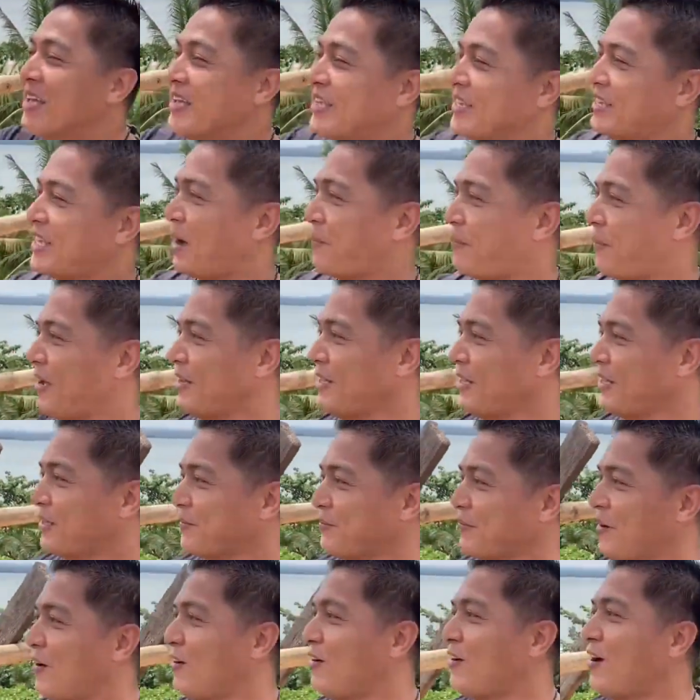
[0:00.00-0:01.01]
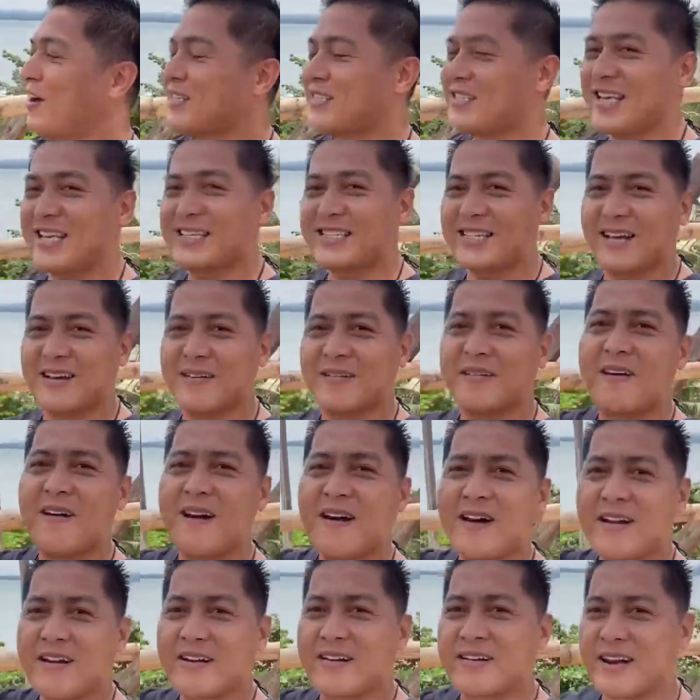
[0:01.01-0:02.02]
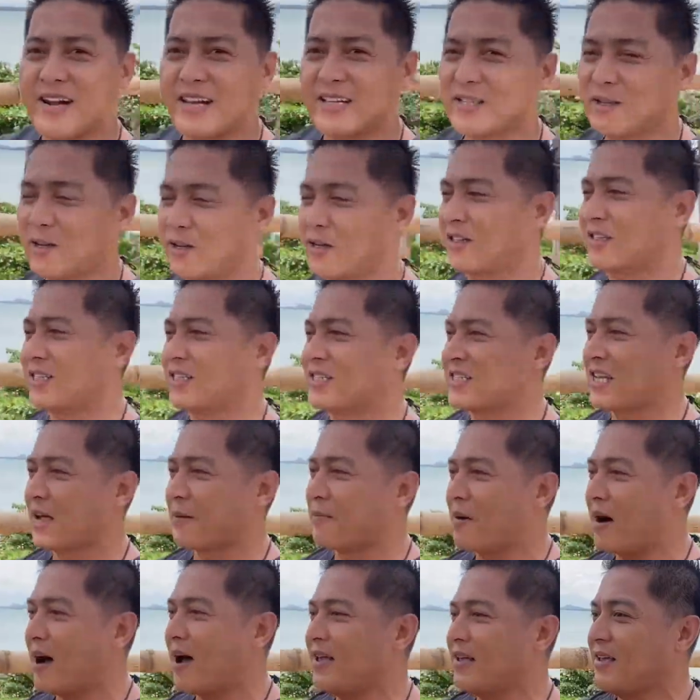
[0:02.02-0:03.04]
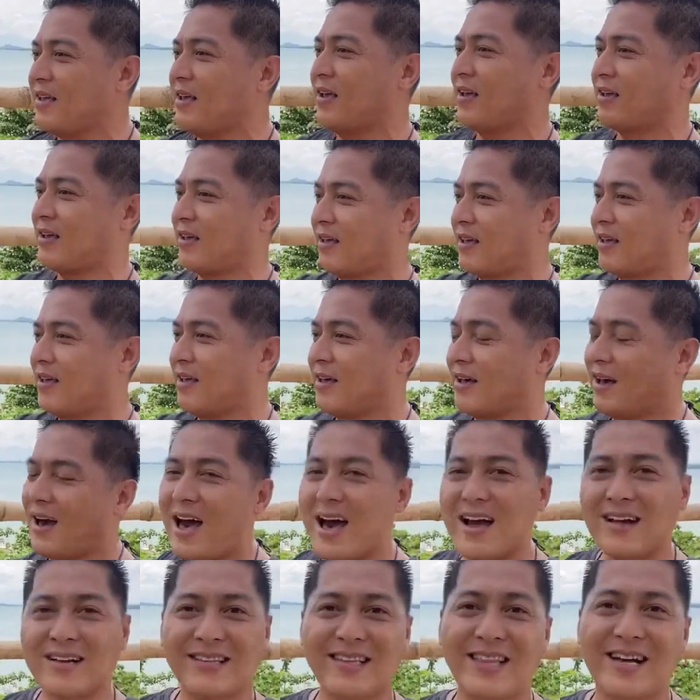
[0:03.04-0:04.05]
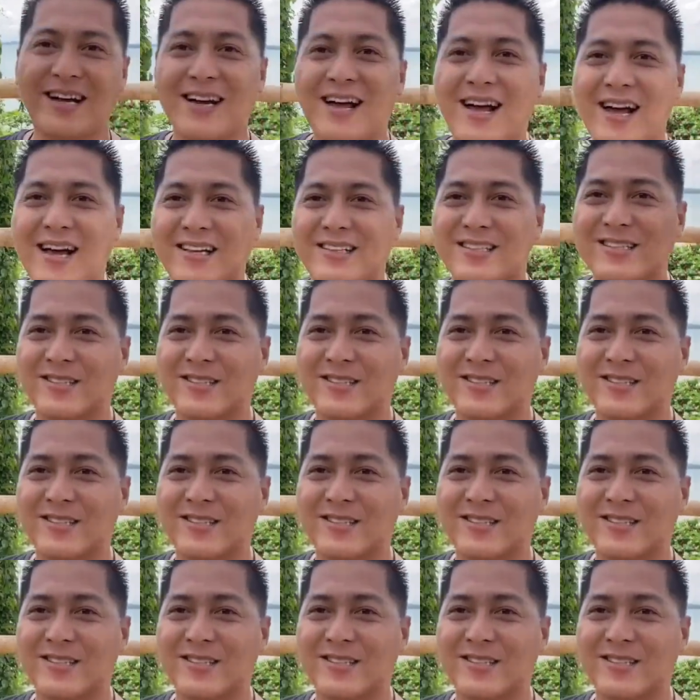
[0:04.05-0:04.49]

Yep, andito pa ako ngayon sa isang resort sa may Agdangan.